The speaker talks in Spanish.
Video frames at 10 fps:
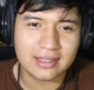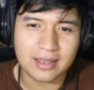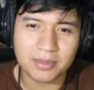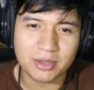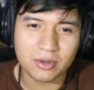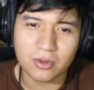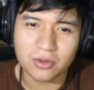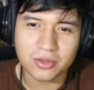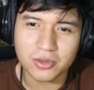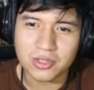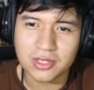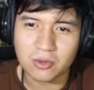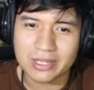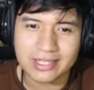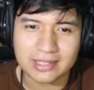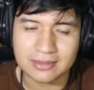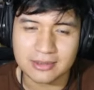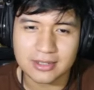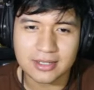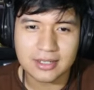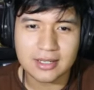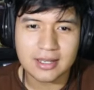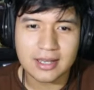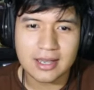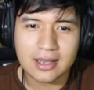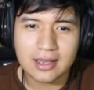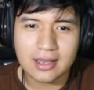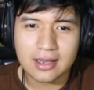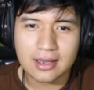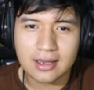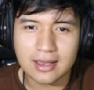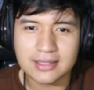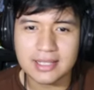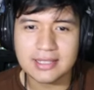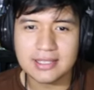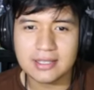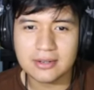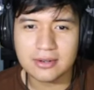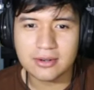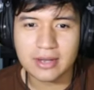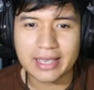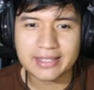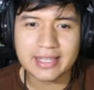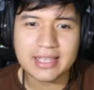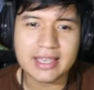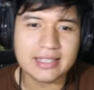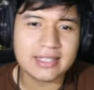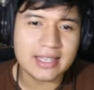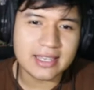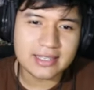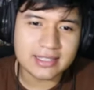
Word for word: capítulo 1, estoy segurísimo. Ahí está el circo. Ese, ese